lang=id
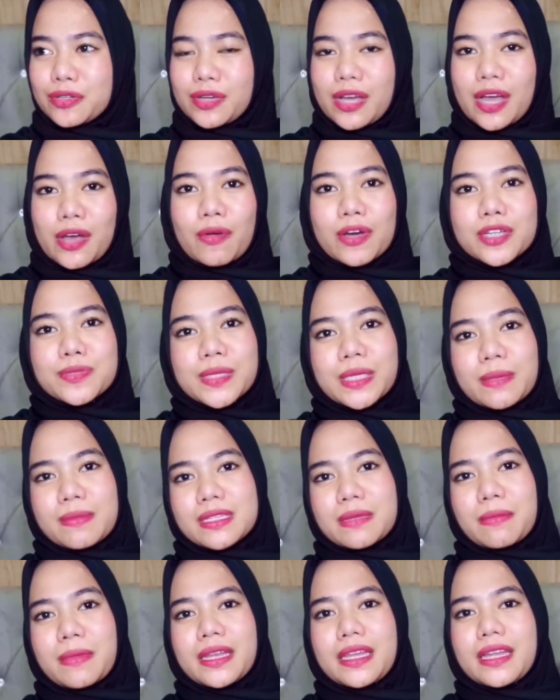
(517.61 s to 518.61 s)
juga aku harus
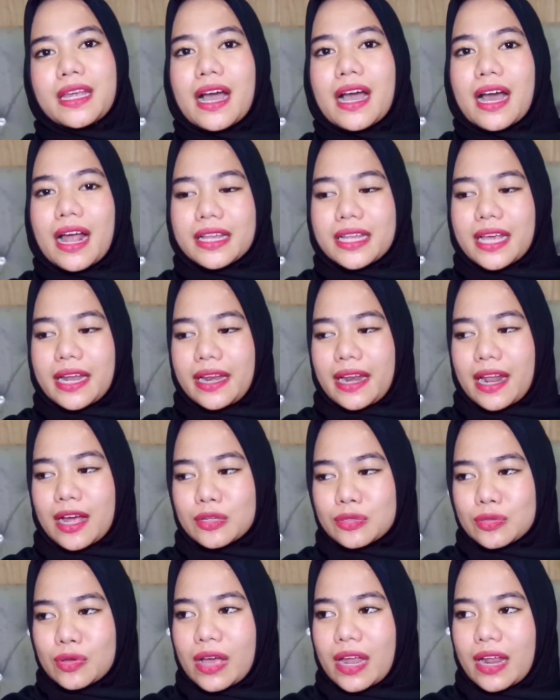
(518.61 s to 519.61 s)
berteman sama dia nggak jadi
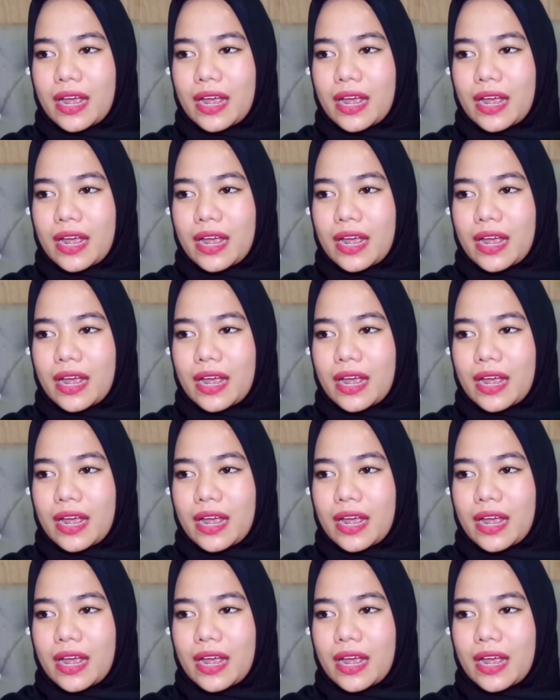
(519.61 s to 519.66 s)
langsung